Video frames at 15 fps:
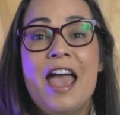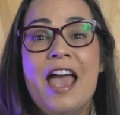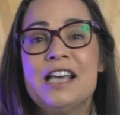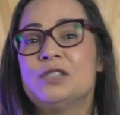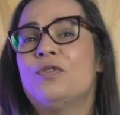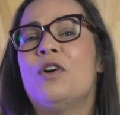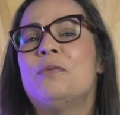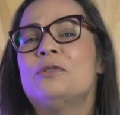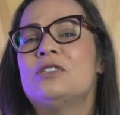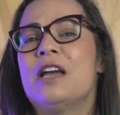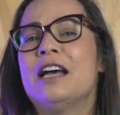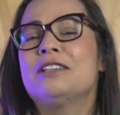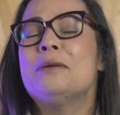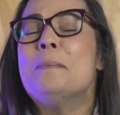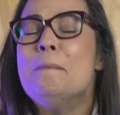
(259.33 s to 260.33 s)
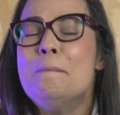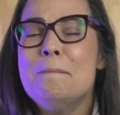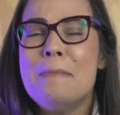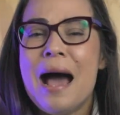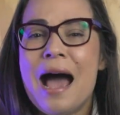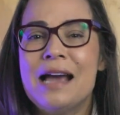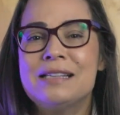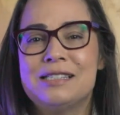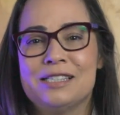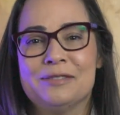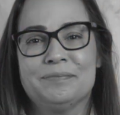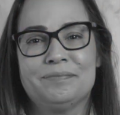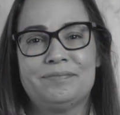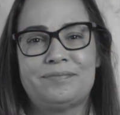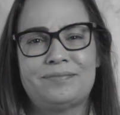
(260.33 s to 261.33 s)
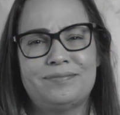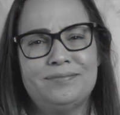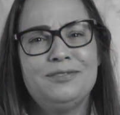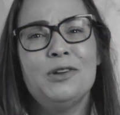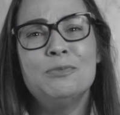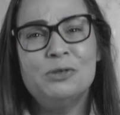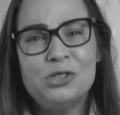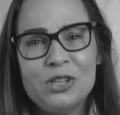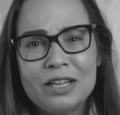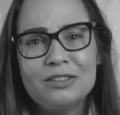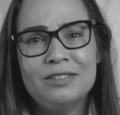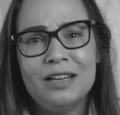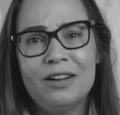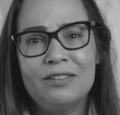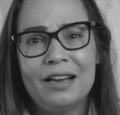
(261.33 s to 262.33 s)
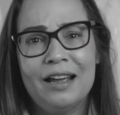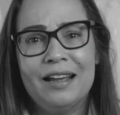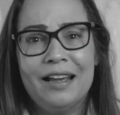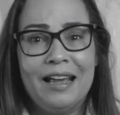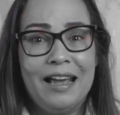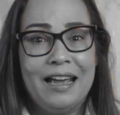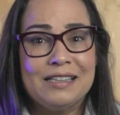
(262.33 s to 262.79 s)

Esse foi o objeto mais objeto não, né?